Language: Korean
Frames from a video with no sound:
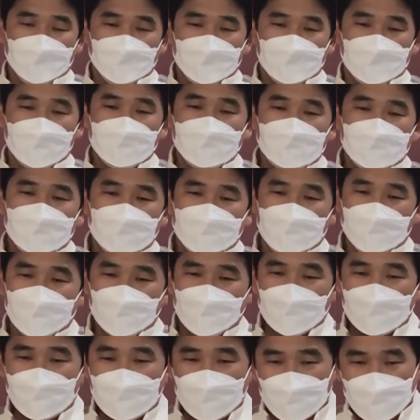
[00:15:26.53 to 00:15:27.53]
선지자들이
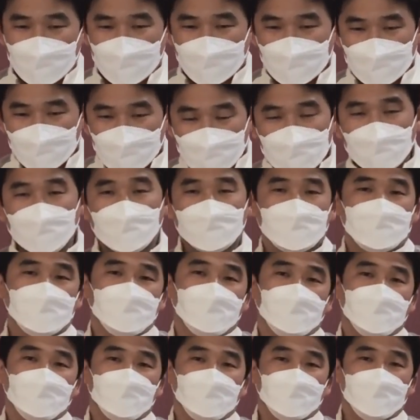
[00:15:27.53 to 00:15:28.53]
외치는 그 구속
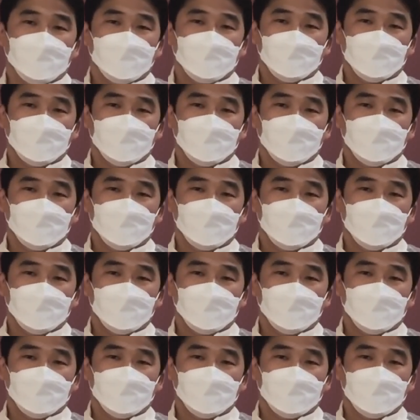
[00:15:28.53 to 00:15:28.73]
신앙,